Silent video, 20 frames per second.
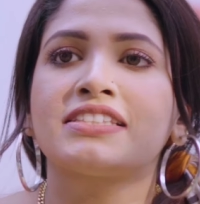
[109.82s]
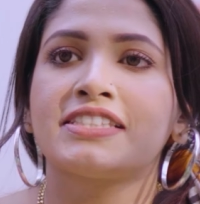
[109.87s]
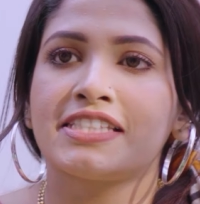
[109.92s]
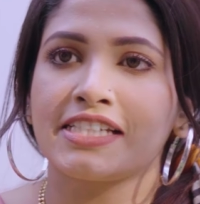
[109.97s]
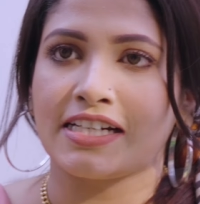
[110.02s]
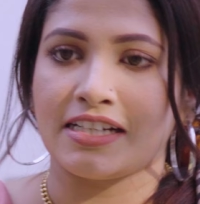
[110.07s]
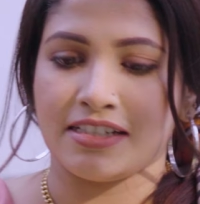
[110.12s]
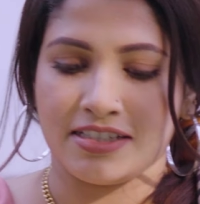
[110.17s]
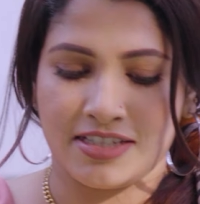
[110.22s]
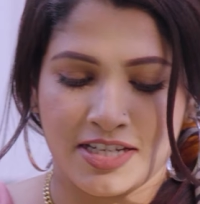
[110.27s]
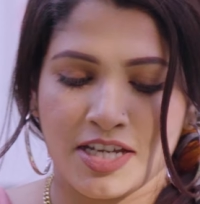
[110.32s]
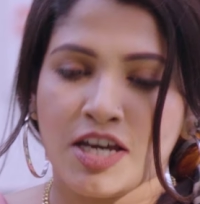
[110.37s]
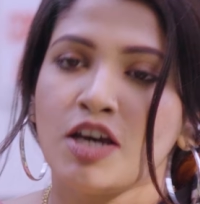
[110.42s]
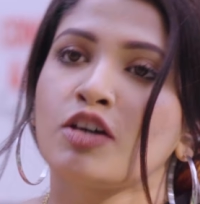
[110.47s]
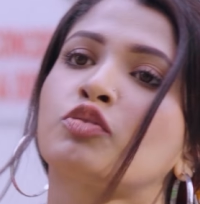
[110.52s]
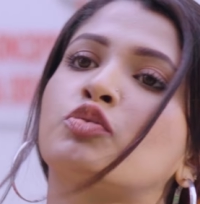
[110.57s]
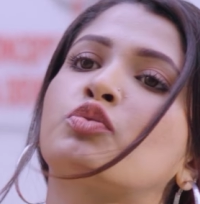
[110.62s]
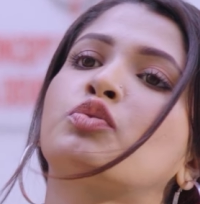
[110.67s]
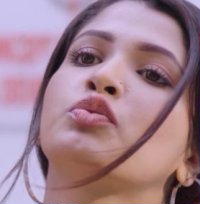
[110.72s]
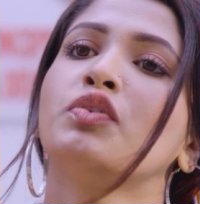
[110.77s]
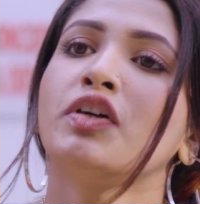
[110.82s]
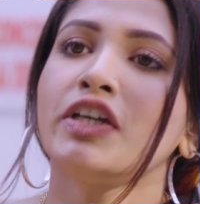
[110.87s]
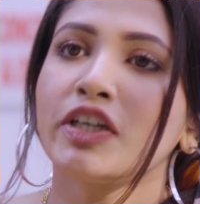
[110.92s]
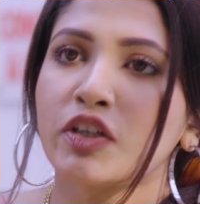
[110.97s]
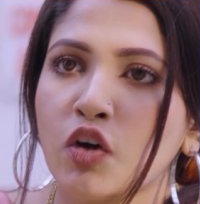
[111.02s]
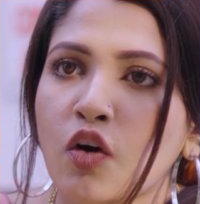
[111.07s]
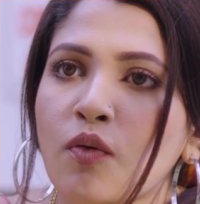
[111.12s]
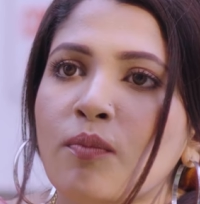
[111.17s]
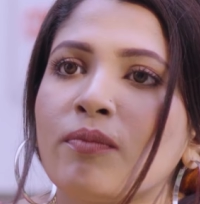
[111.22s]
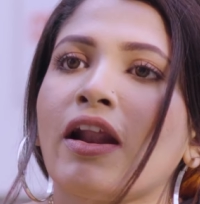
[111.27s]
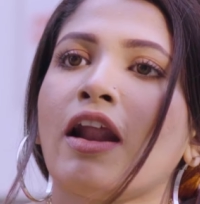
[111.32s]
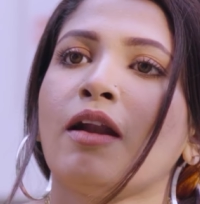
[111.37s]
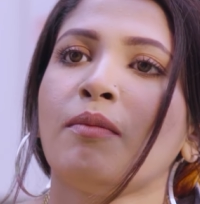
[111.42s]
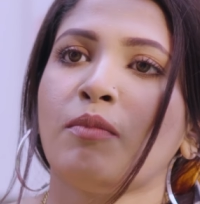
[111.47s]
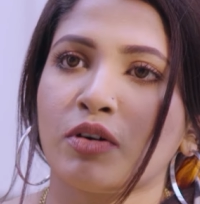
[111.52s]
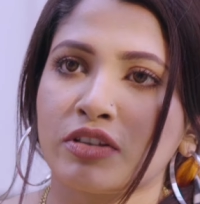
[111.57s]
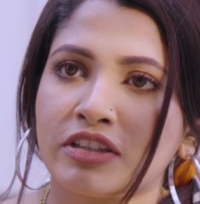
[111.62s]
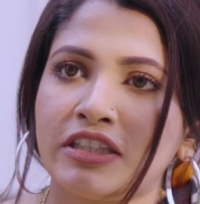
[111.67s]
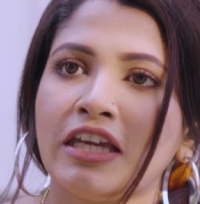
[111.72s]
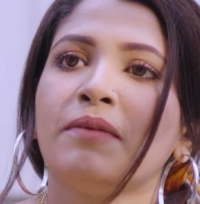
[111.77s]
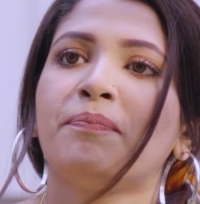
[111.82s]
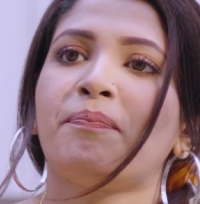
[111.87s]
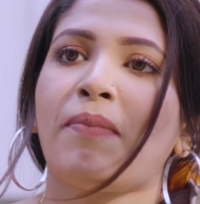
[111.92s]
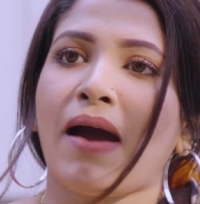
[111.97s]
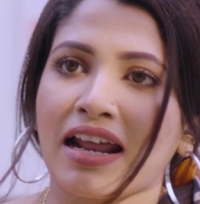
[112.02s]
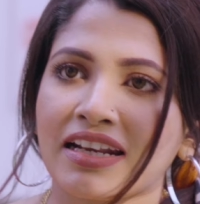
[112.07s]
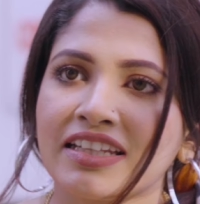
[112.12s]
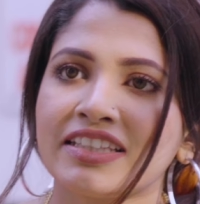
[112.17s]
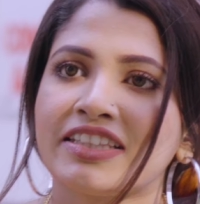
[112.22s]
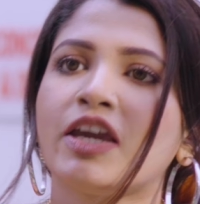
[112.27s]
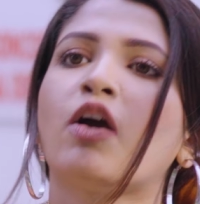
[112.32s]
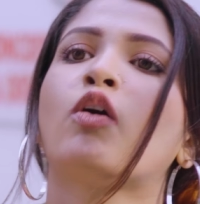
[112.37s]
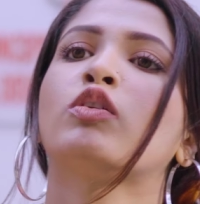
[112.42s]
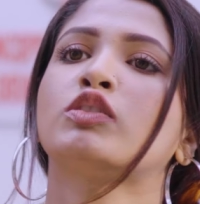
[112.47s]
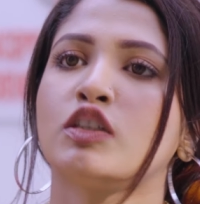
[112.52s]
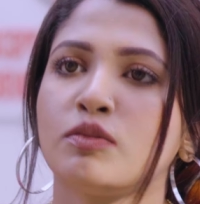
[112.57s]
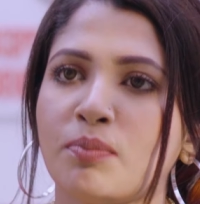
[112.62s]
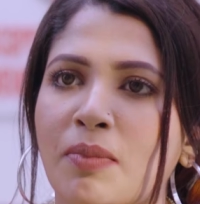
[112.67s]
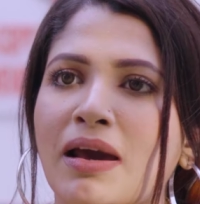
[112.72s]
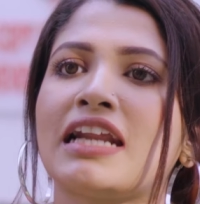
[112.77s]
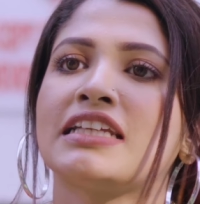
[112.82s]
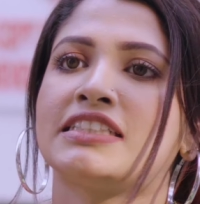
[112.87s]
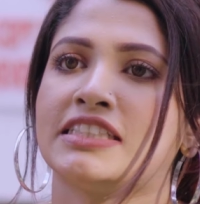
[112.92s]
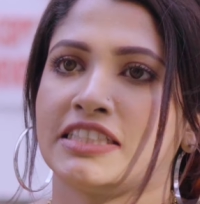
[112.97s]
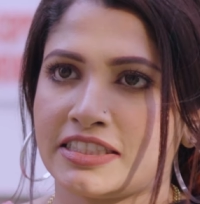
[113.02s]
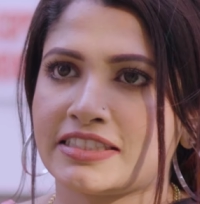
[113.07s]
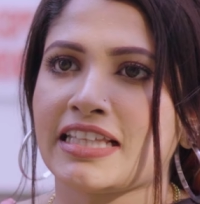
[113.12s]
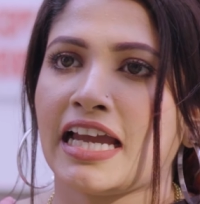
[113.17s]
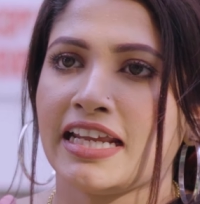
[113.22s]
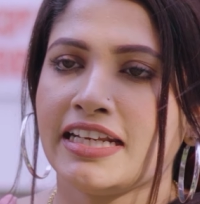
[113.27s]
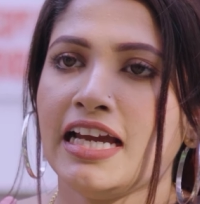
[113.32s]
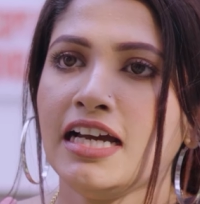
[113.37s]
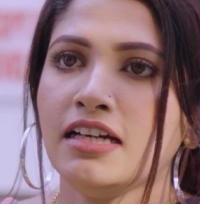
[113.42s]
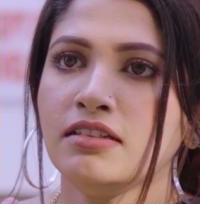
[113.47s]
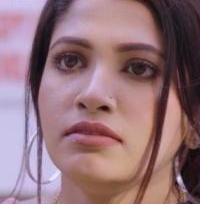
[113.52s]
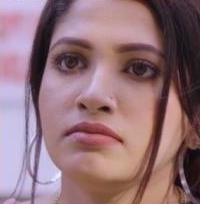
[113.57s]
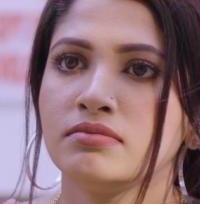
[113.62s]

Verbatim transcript: আচ্ছা তুই কুমড়ার মধ্যে পানি দিয়ে ওজন বাড়াছিস তাই না